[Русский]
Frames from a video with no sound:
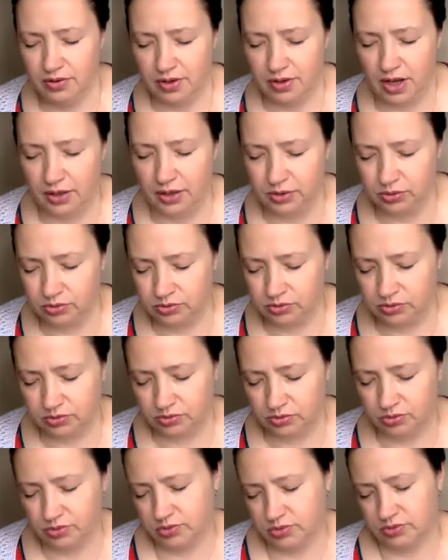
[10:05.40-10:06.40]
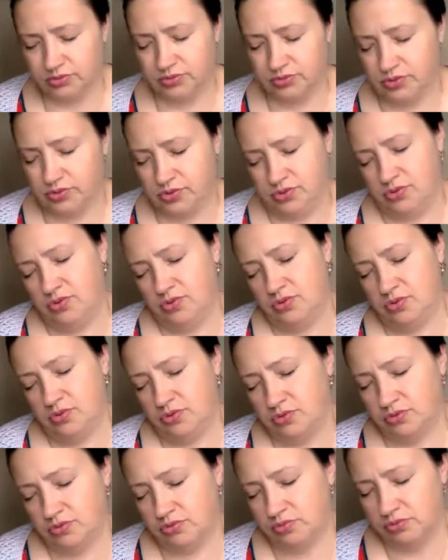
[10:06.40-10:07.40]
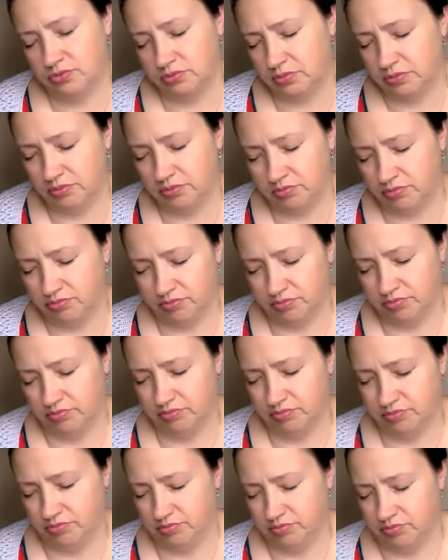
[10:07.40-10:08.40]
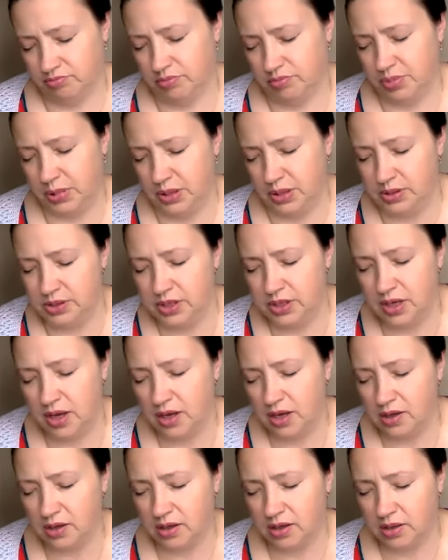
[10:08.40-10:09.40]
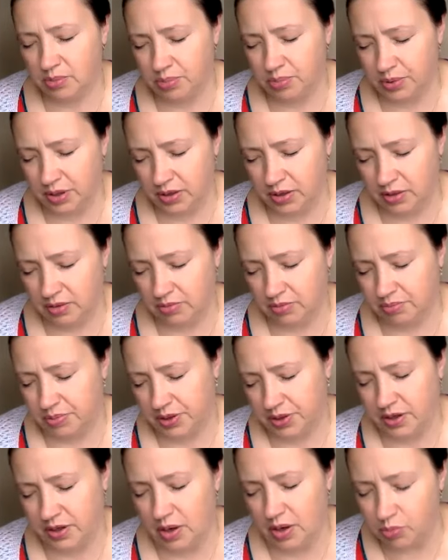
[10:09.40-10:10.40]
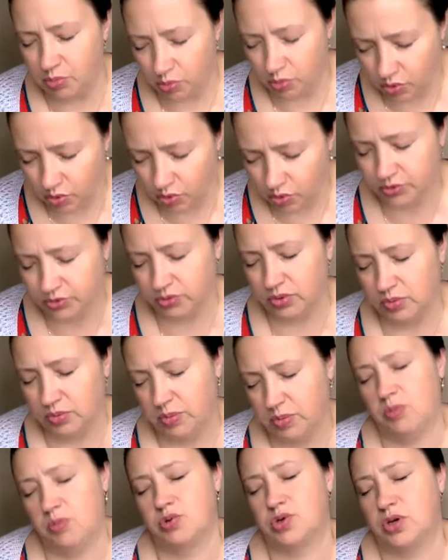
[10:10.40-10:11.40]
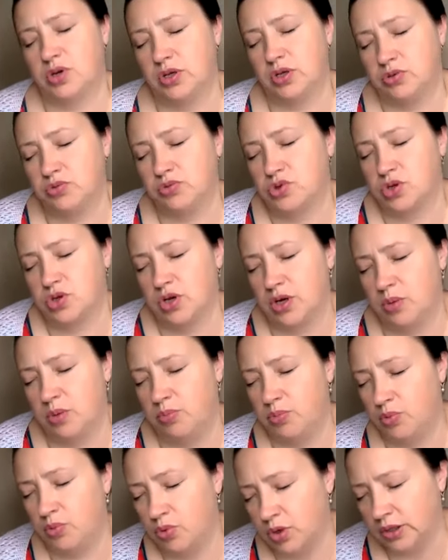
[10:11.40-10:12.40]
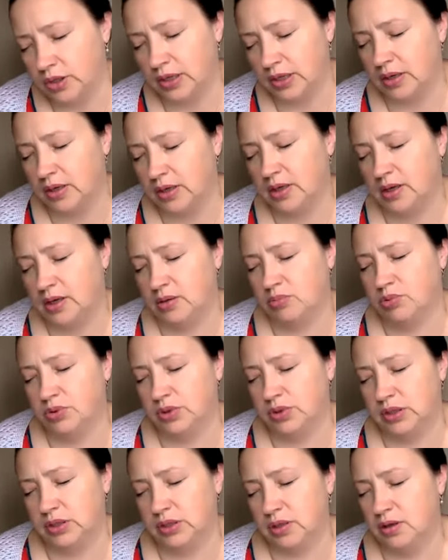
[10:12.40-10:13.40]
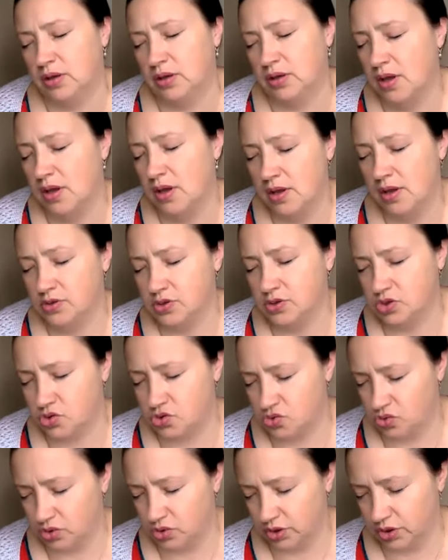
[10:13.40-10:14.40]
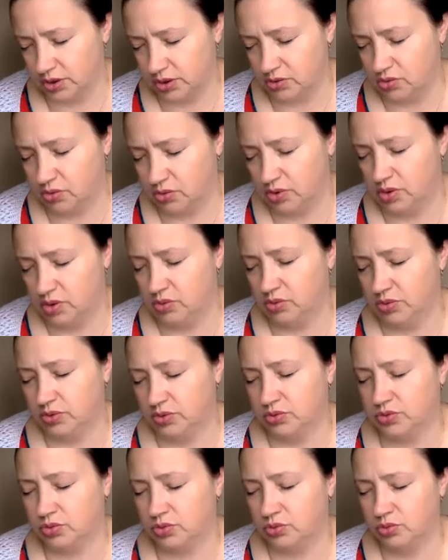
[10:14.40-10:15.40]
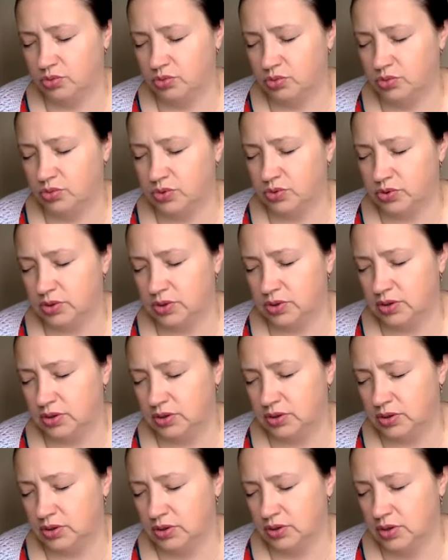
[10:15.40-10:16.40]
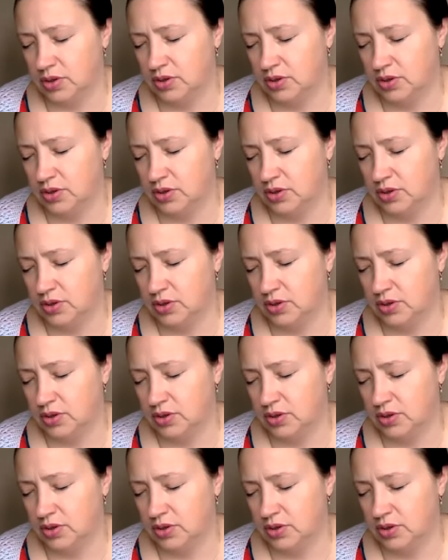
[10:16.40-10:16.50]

А тут все про деньги, про, про работу, и бабушка и дедушка работали, и как будто это тяжелый такой какой-то труд, и,